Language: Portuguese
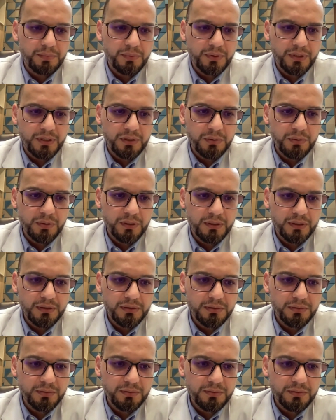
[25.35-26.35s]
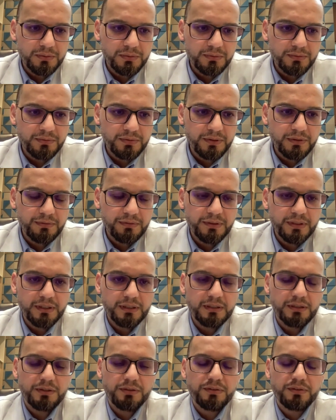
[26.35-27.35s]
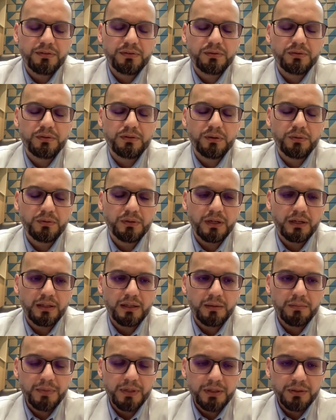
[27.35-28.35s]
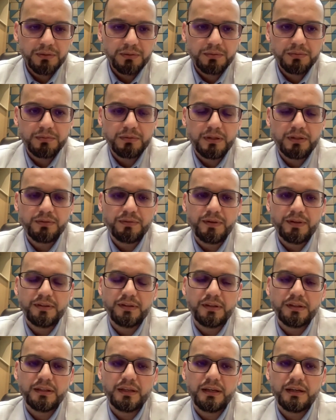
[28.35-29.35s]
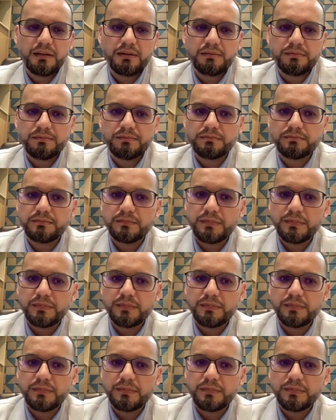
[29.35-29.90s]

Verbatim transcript: por enquanto, Viviane, seu tratamento, às vezes até